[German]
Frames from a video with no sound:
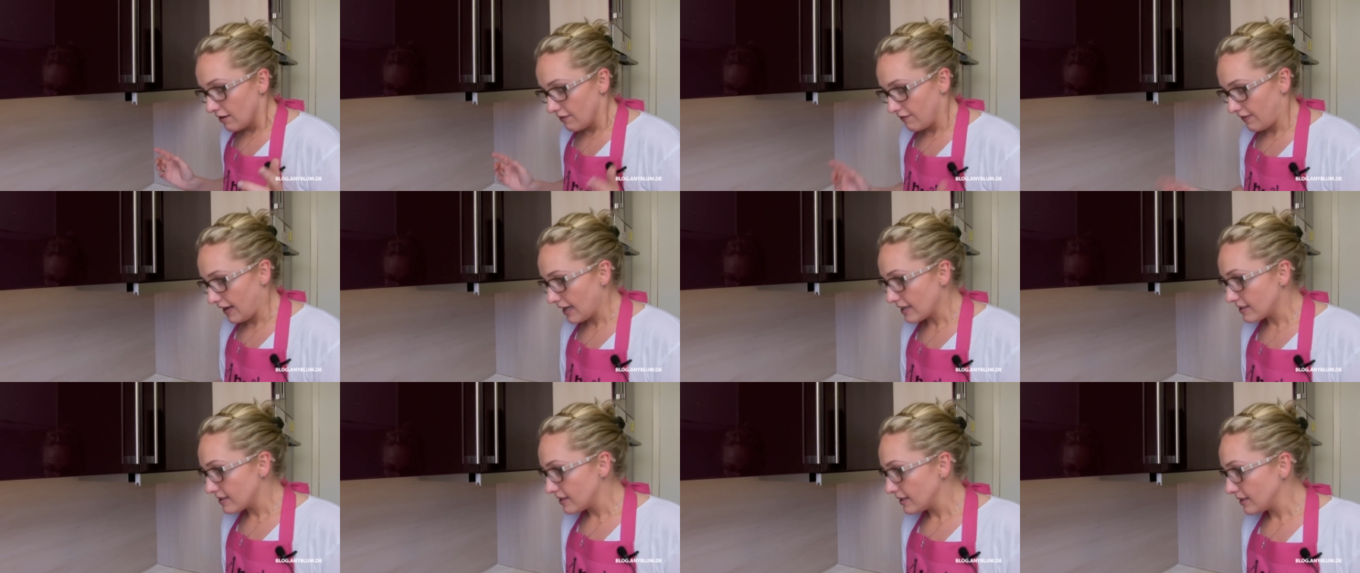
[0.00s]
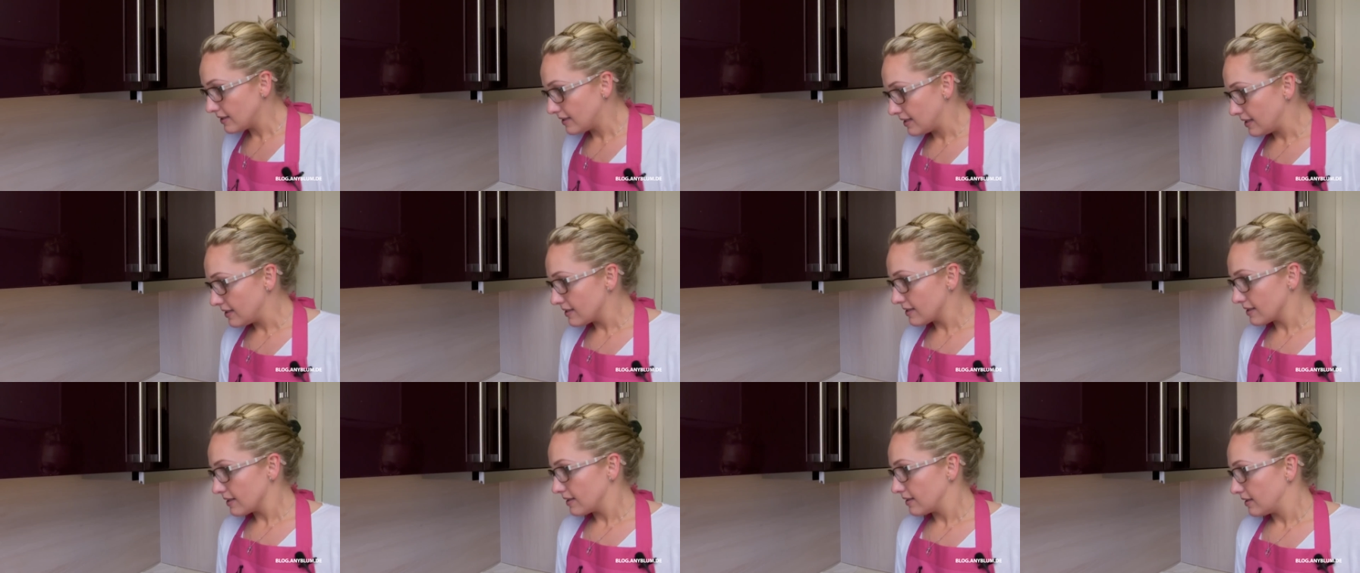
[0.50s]
Wer sich
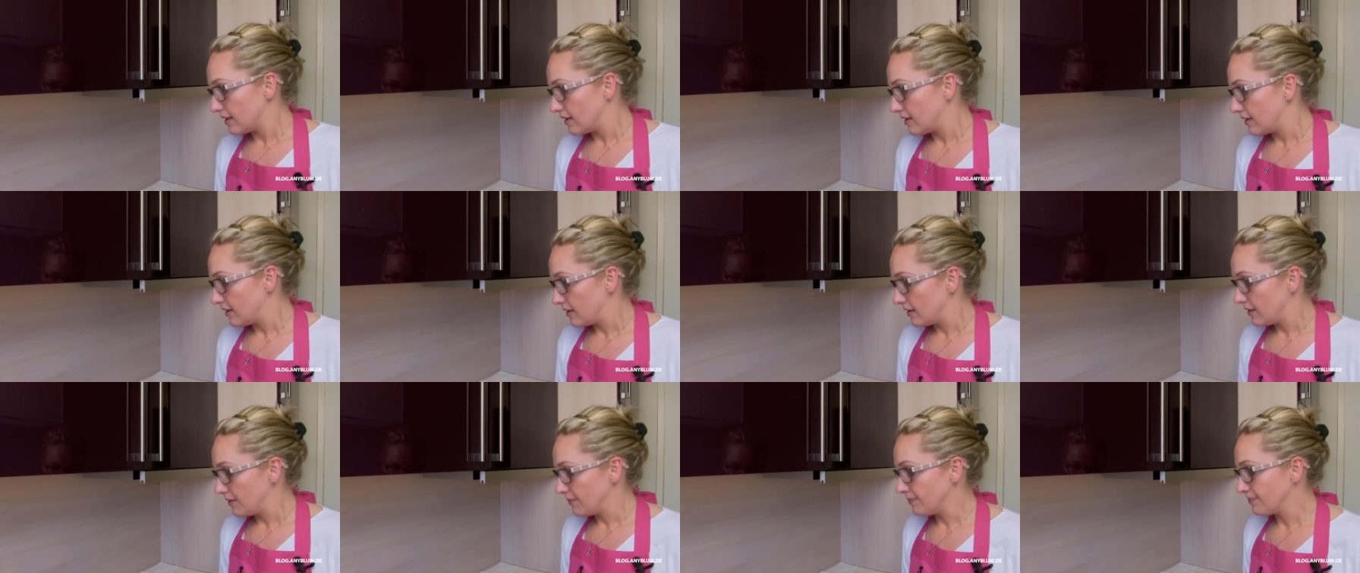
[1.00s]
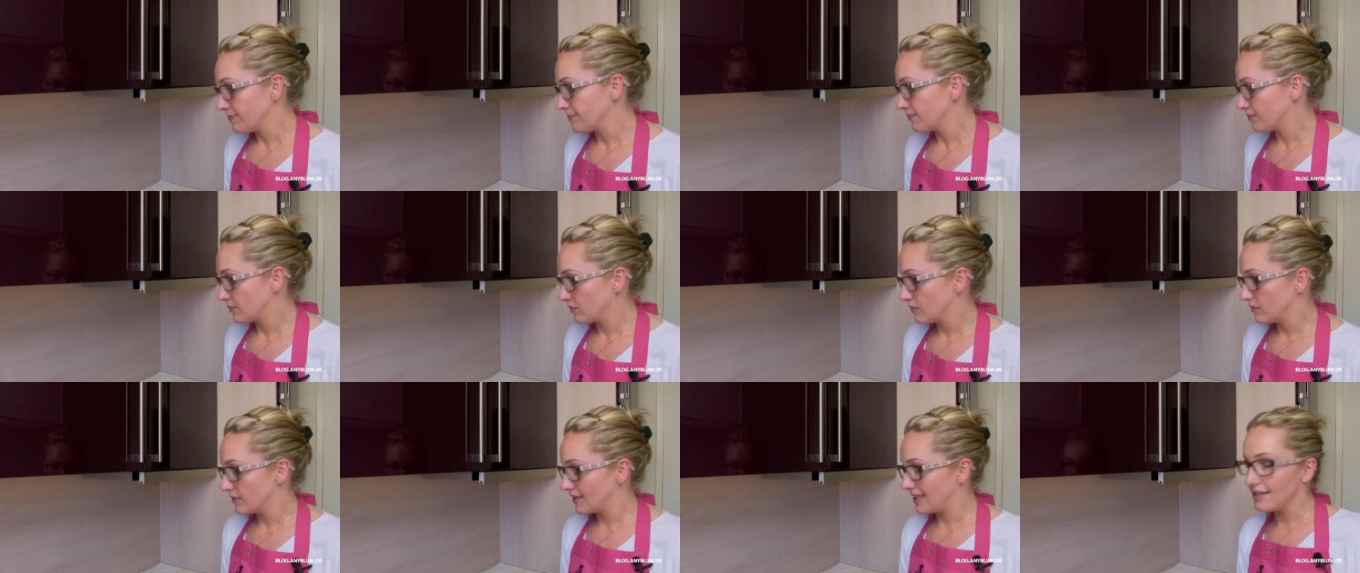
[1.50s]
diesen, äh,
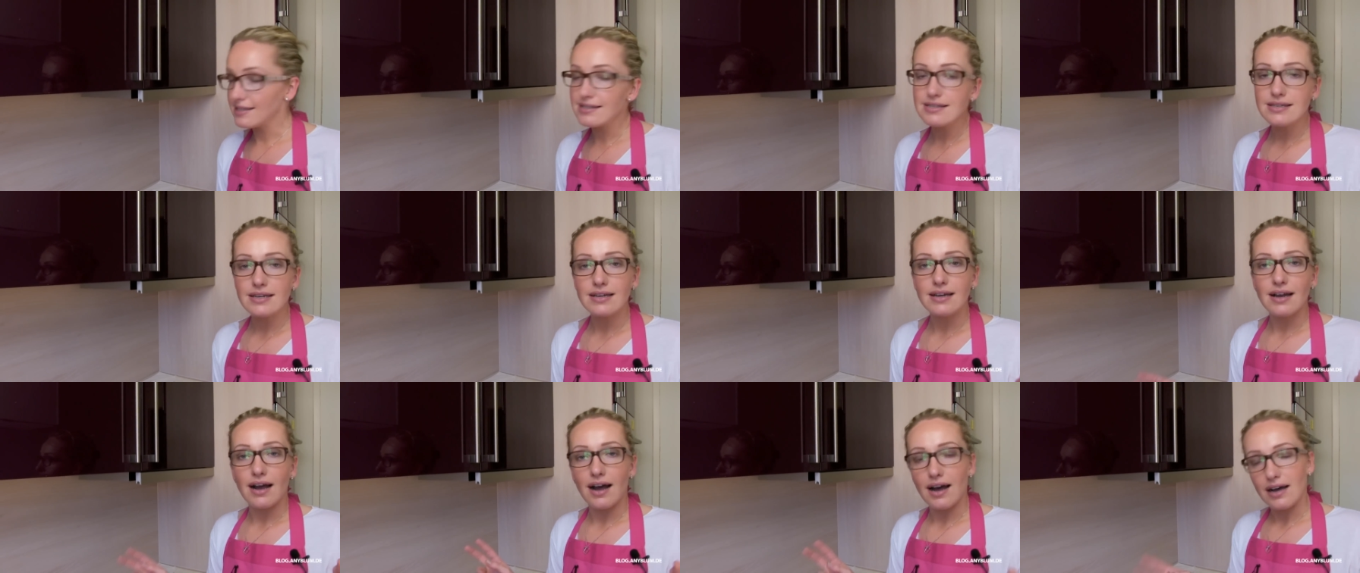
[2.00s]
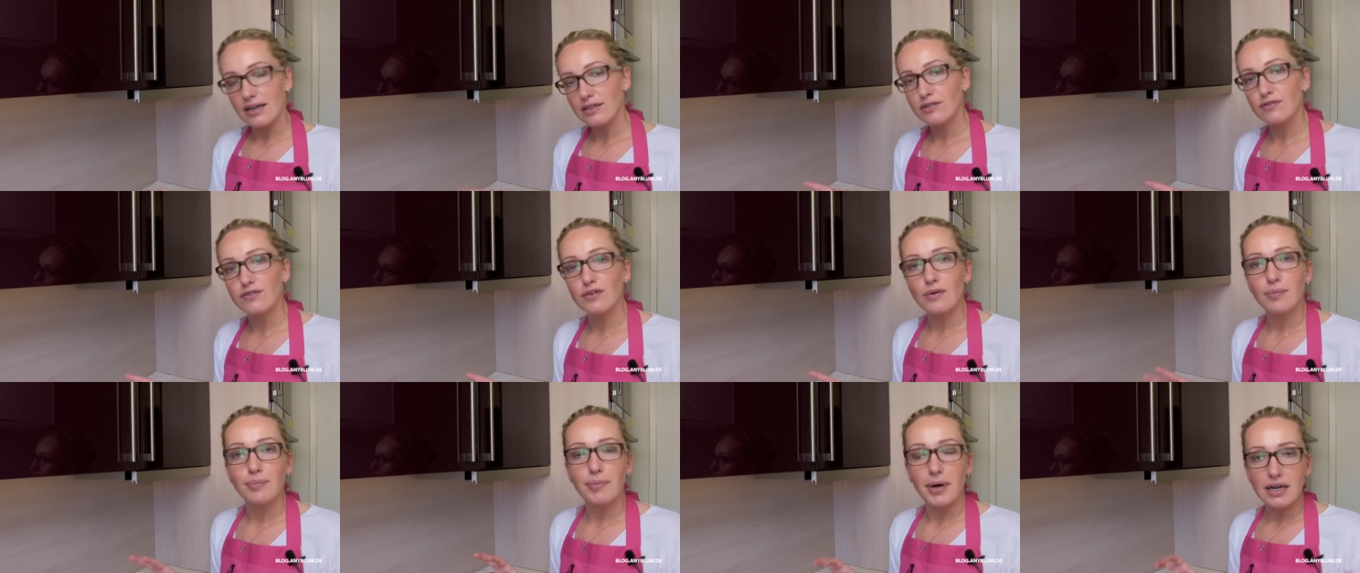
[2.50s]
diese Art
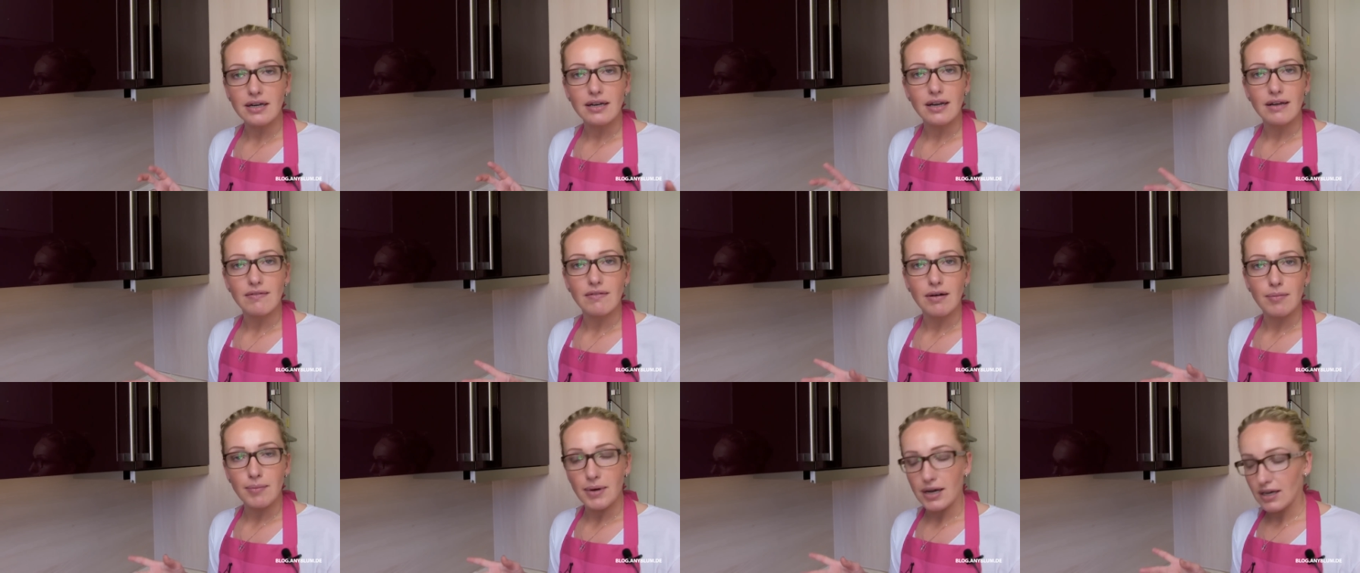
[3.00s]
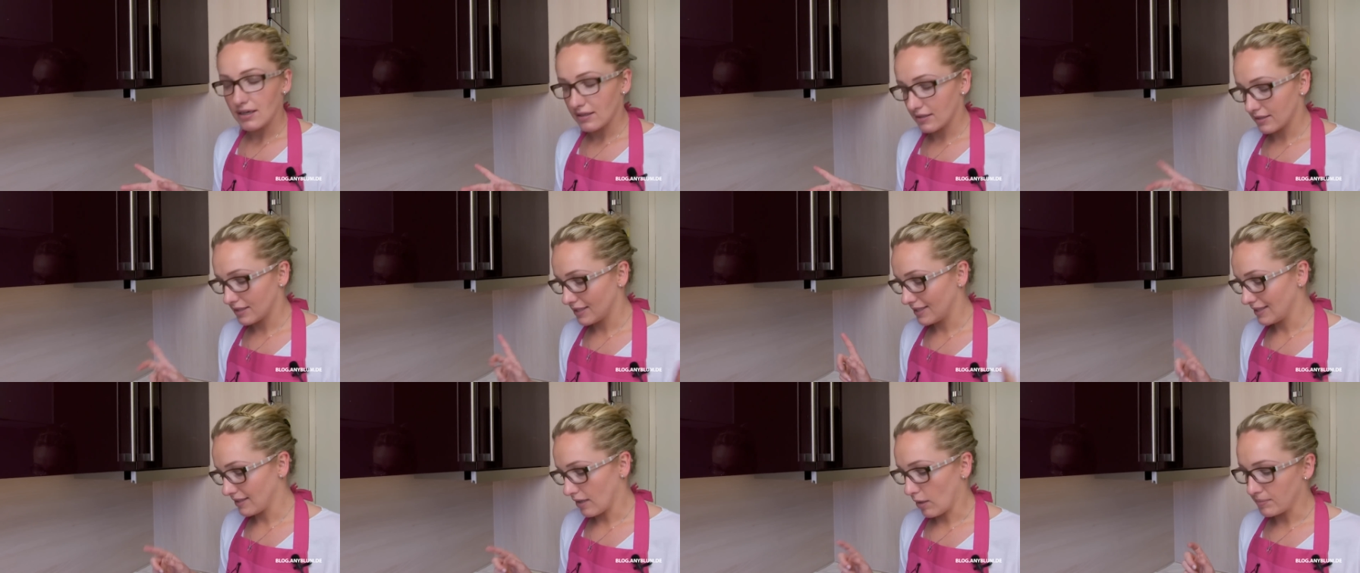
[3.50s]
von Baklava
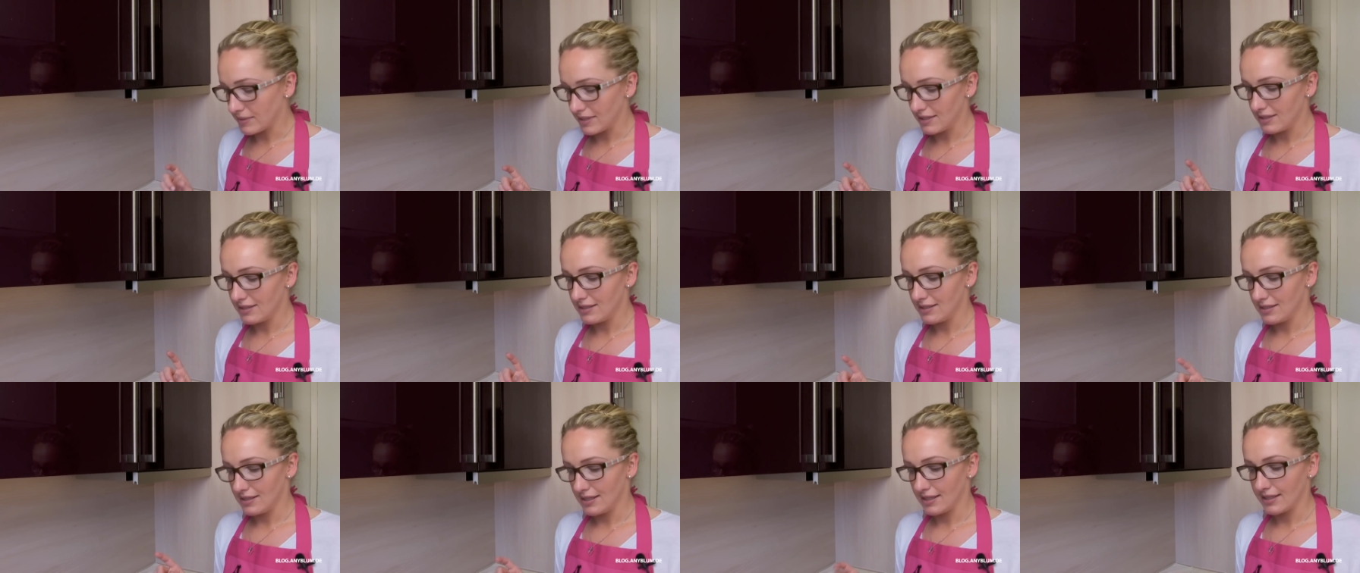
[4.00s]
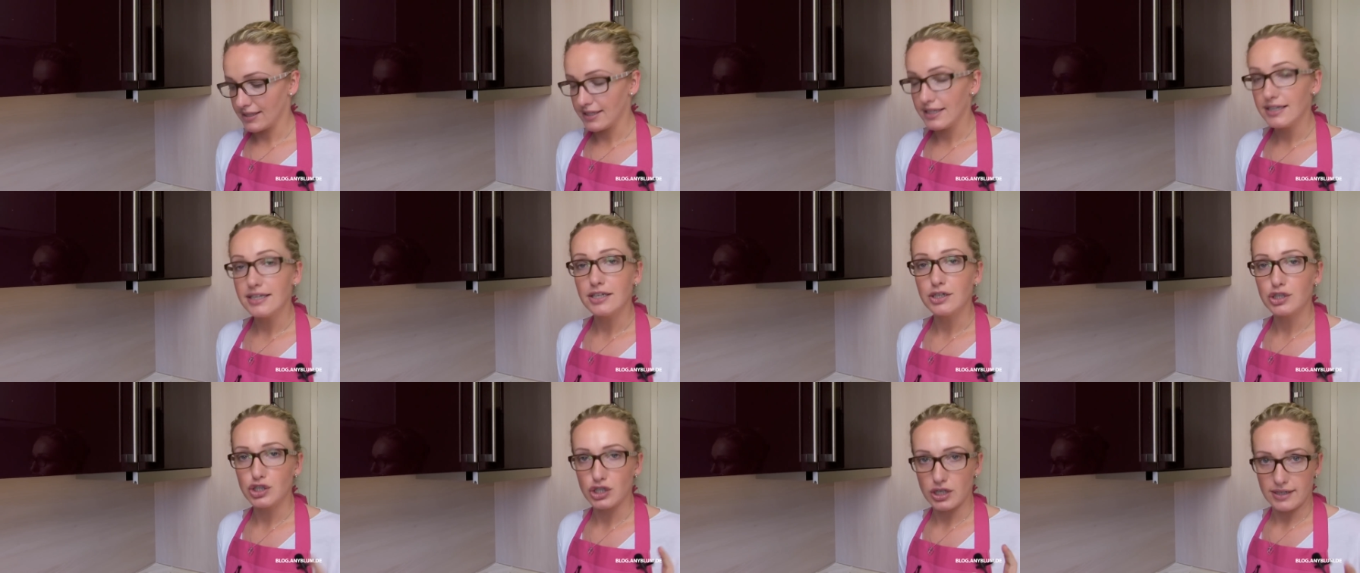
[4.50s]
machen, ich glaube, das ist eine
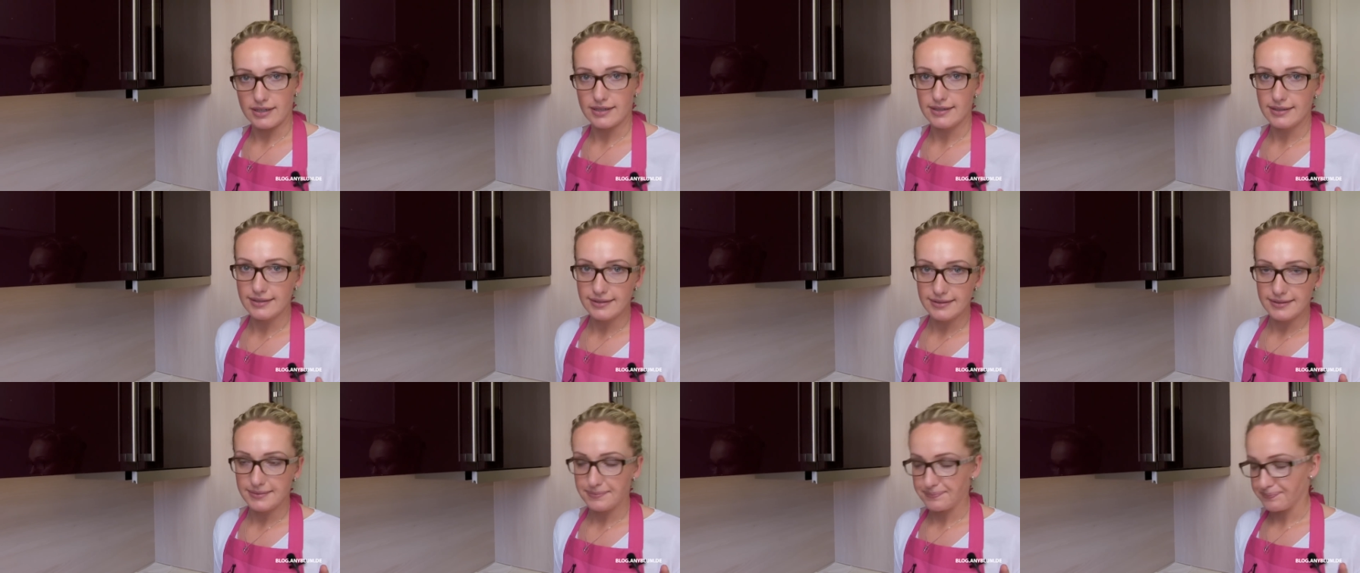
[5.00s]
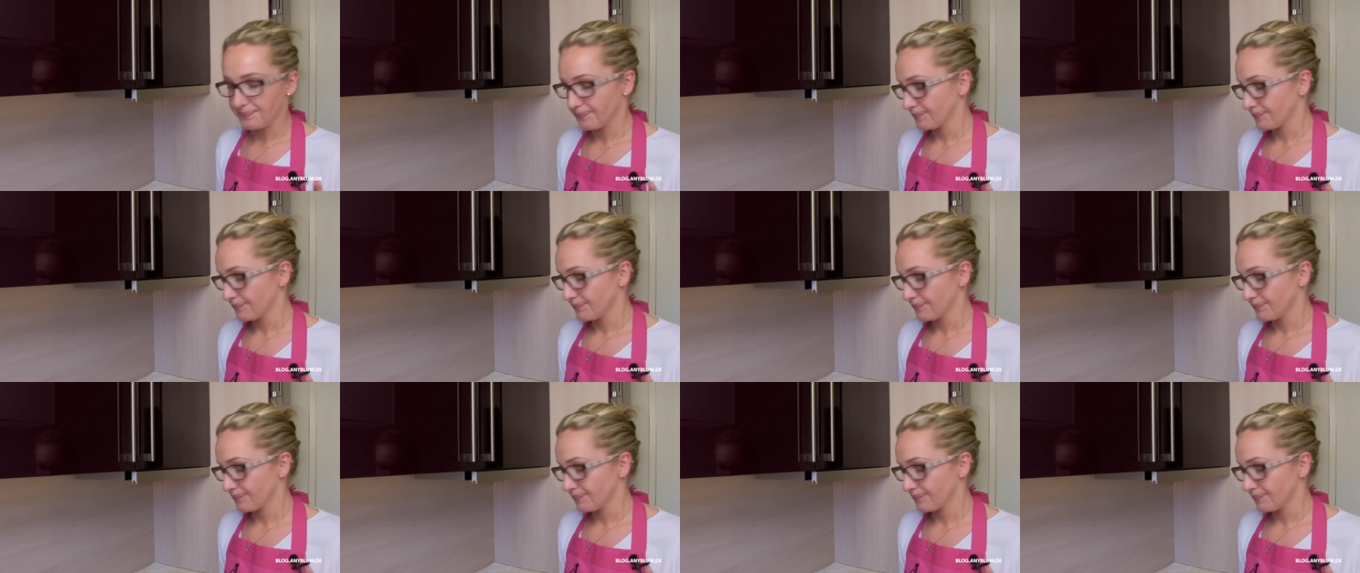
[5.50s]
griechische Art,